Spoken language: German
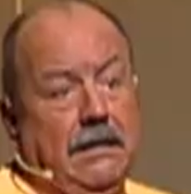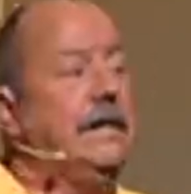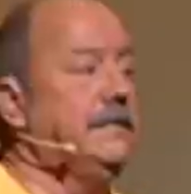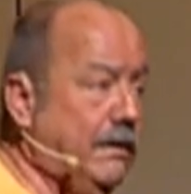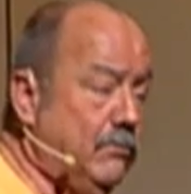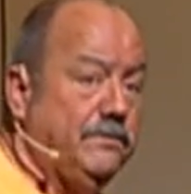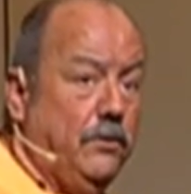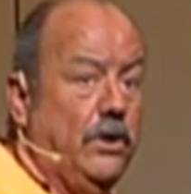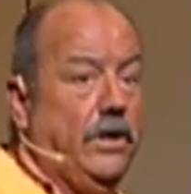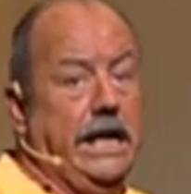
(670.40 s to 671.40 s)
Ja, ich sage, ich muss
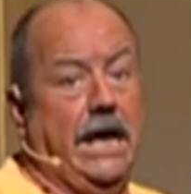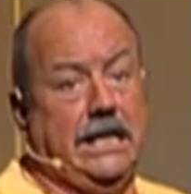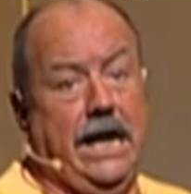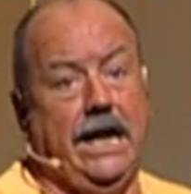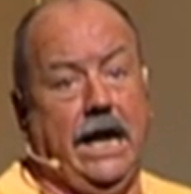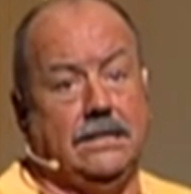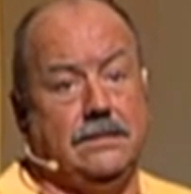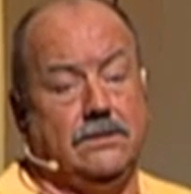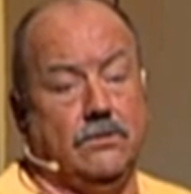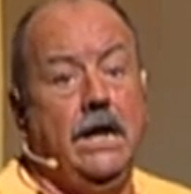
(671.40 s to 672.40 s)
vorher noch nach einer
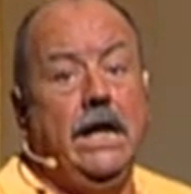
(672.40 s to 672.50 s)
Kleingartensitzung.